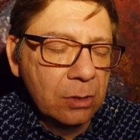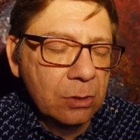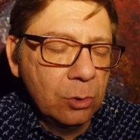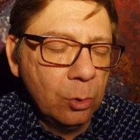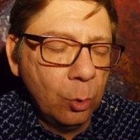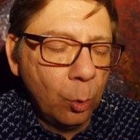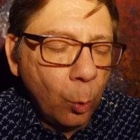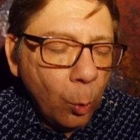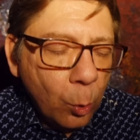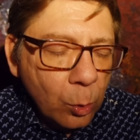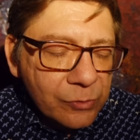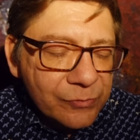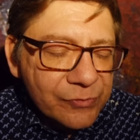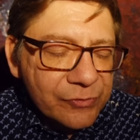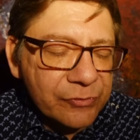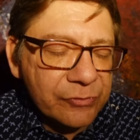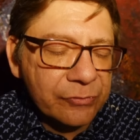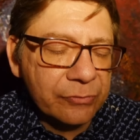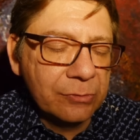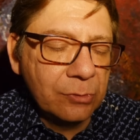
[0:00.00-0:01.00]

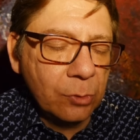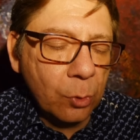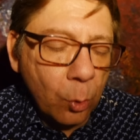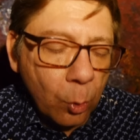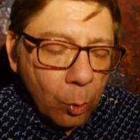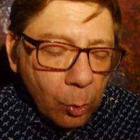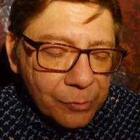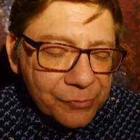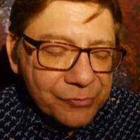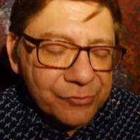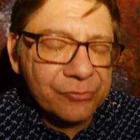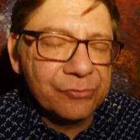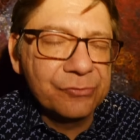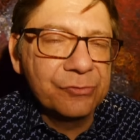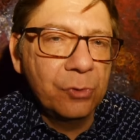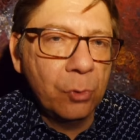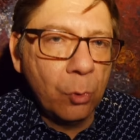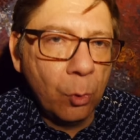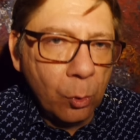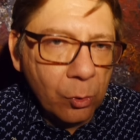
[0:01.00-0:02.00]
groß, groß,
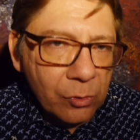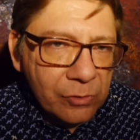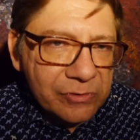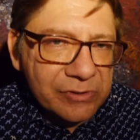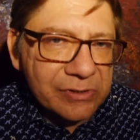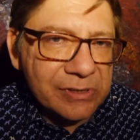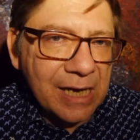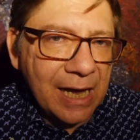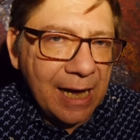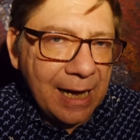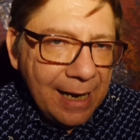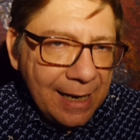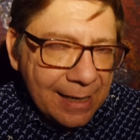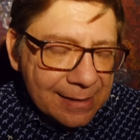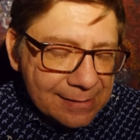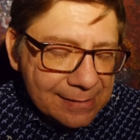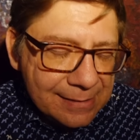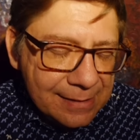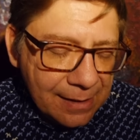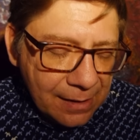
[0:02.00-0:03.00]

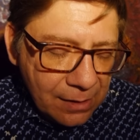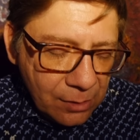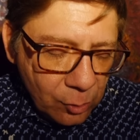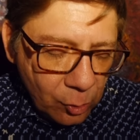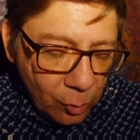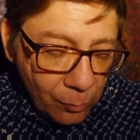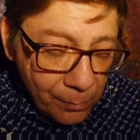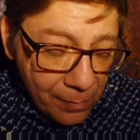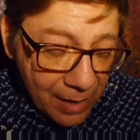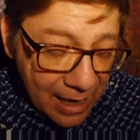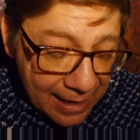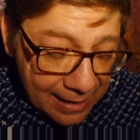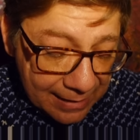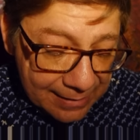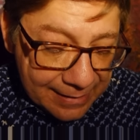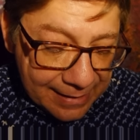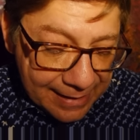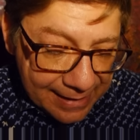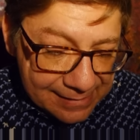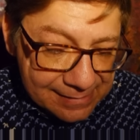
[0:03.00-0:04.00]
großartiger
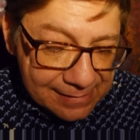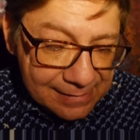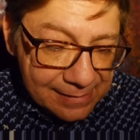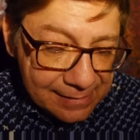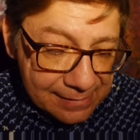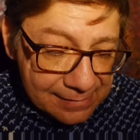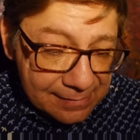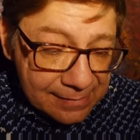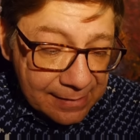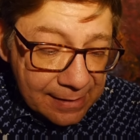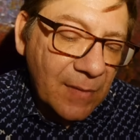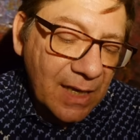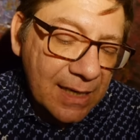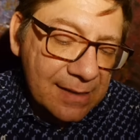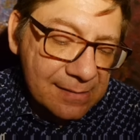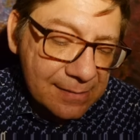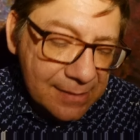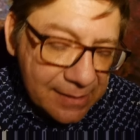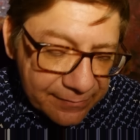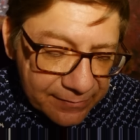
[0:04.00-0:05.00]
Roman es ist.
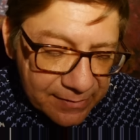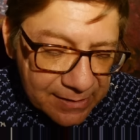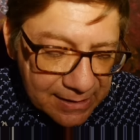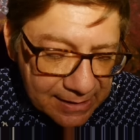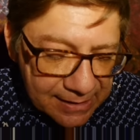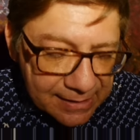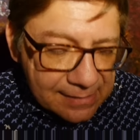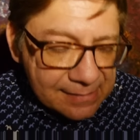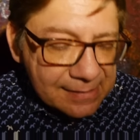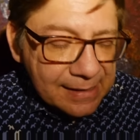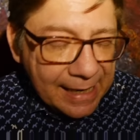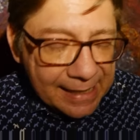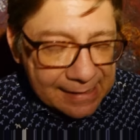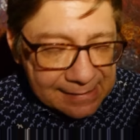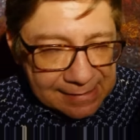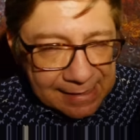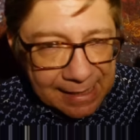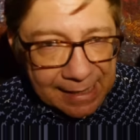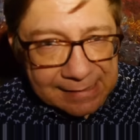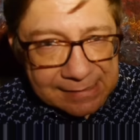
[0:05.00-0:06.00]
Stephen Kings
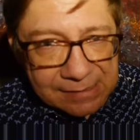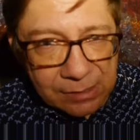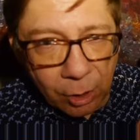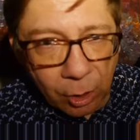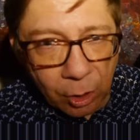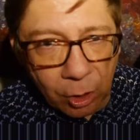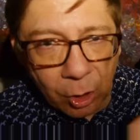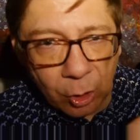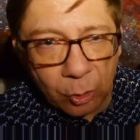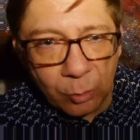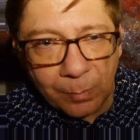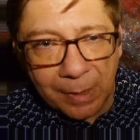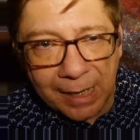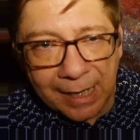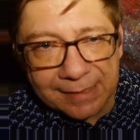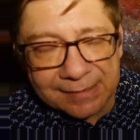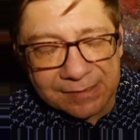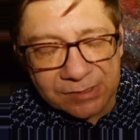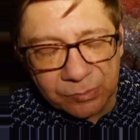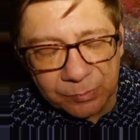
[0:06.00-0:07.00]
S als
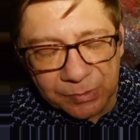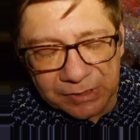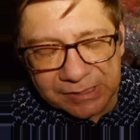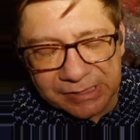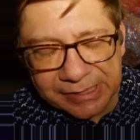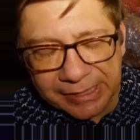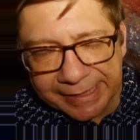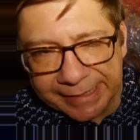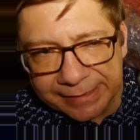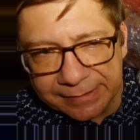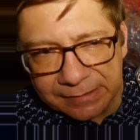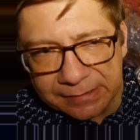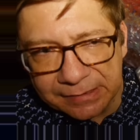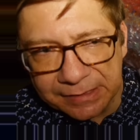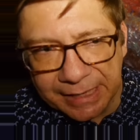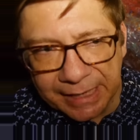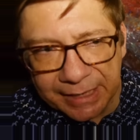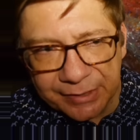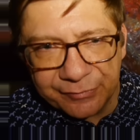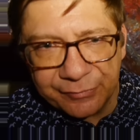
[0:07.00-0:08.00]
Horrorroman zu
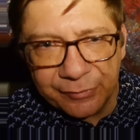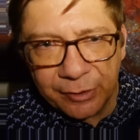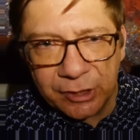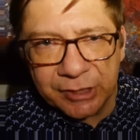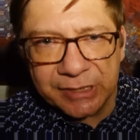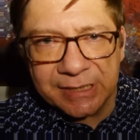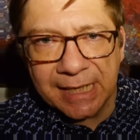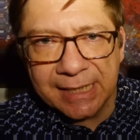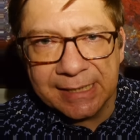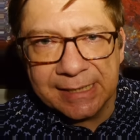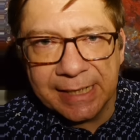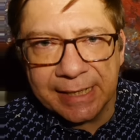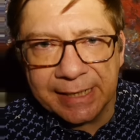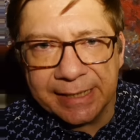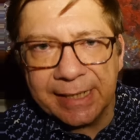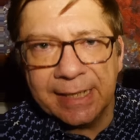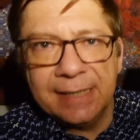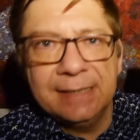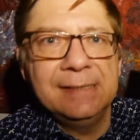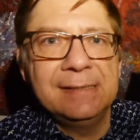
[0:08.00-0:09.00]
bezeichnen, geht völlig an der
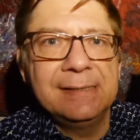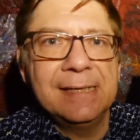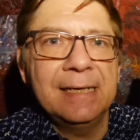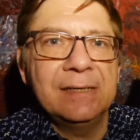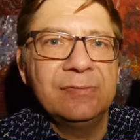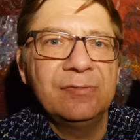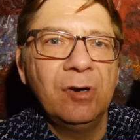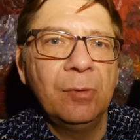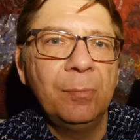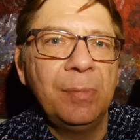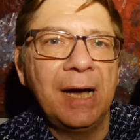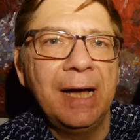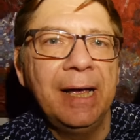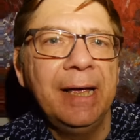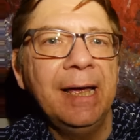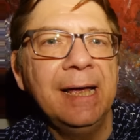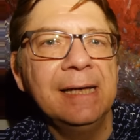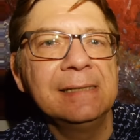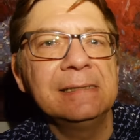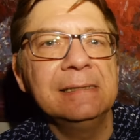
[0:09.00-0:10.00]
Realität
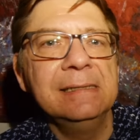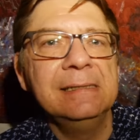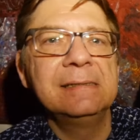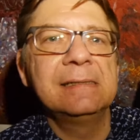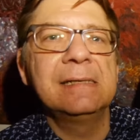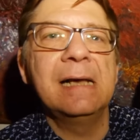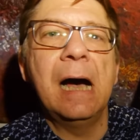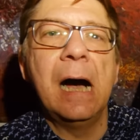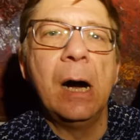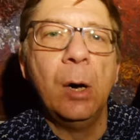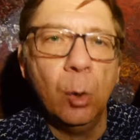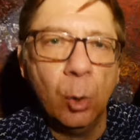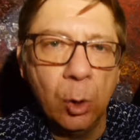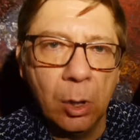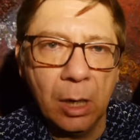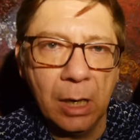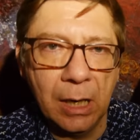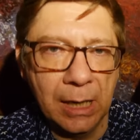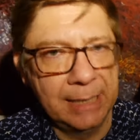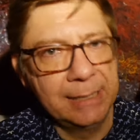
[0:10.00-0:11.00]
vorbei. Es ist
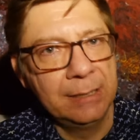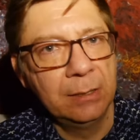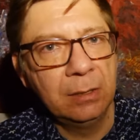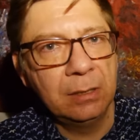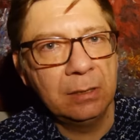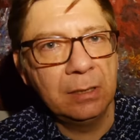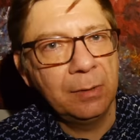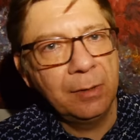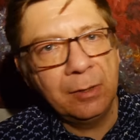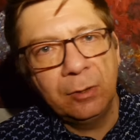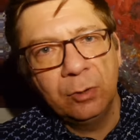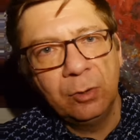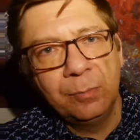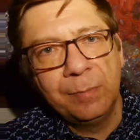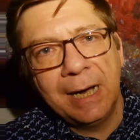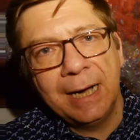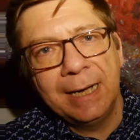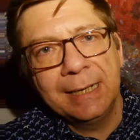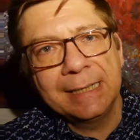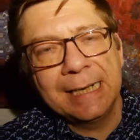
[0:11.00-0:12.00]
auch ein
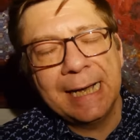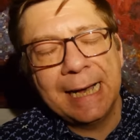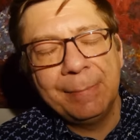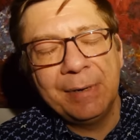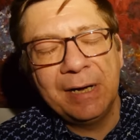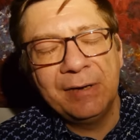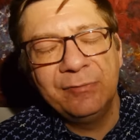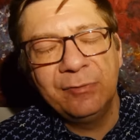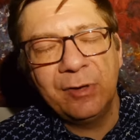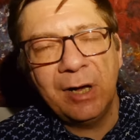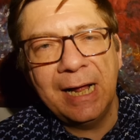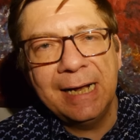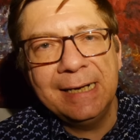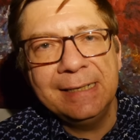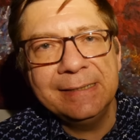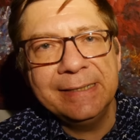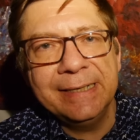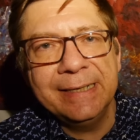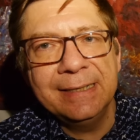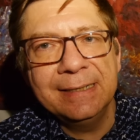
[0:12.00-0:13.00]
Horrorroman, aber vor
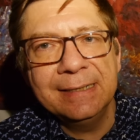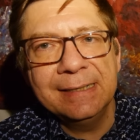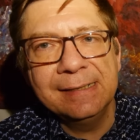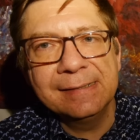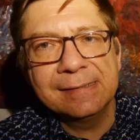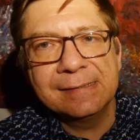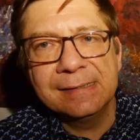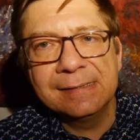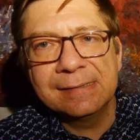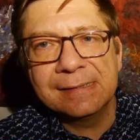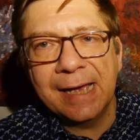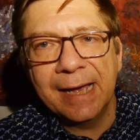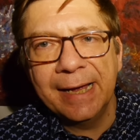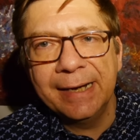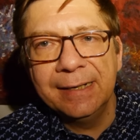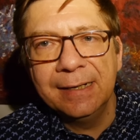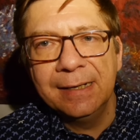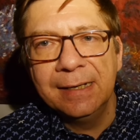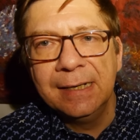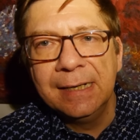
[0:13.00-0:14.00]
allen Dingen ist es
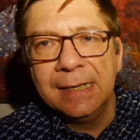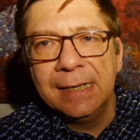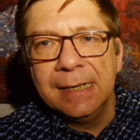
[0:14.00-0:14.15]
eine